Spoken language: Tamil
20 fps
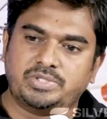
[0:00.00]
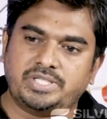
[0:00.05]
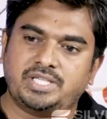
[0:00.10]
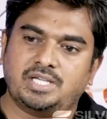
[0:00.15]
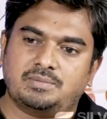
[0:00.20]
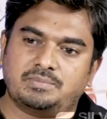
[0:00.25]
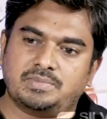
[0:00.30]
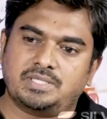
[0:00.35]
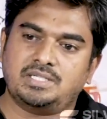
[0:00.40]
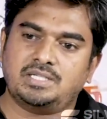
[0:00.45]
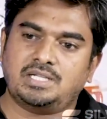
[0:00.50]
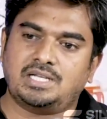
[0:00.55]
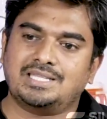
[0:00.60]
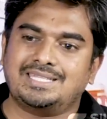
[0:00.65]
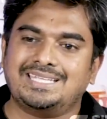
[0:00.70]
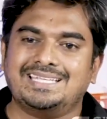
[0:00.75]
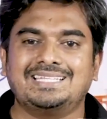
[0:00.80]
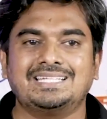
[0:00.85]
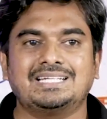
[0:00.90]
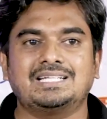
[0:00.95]
முடியாமல்
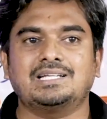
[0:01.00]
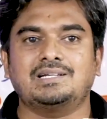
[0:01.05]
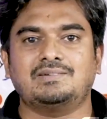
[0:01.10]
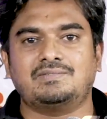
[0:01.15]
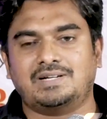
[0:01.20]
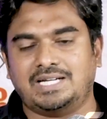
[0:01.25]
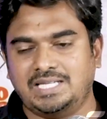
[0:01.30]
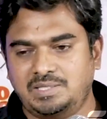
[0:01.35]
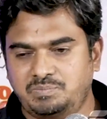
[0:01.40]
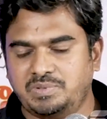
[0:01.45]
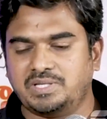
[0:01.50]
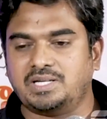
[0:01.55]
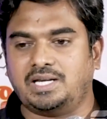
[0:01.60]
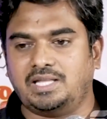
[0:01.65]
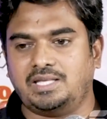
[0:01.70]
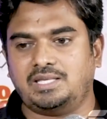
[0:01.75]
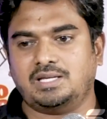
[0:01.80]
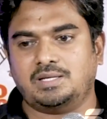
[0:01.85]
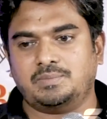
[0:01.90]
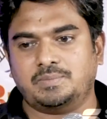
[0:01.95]
அல்லது எதிர்க்க வாய்ப்பு
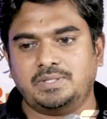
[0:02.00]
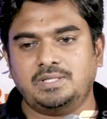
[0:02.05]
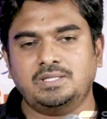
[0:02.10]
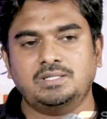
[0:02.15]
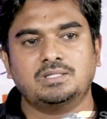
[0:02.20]
கிடைக்காம